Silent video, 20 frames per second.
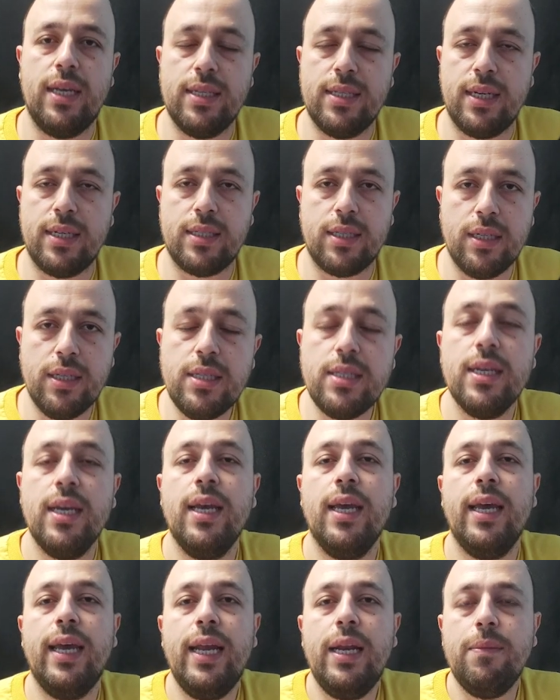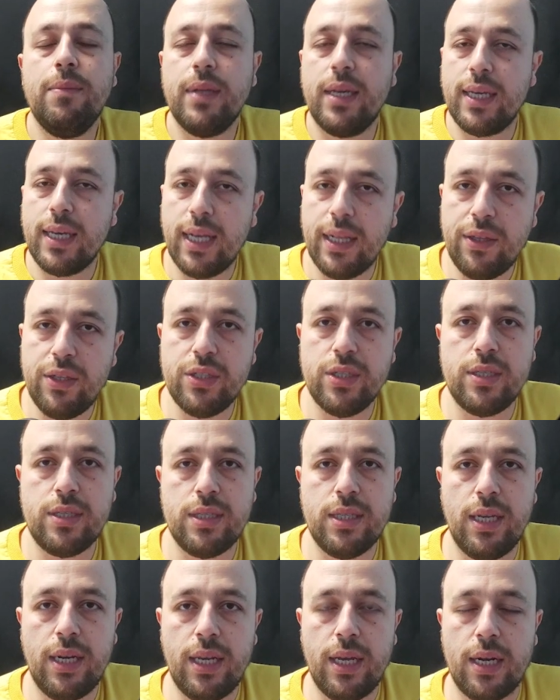yazarsanız elimden geldiğince sizlere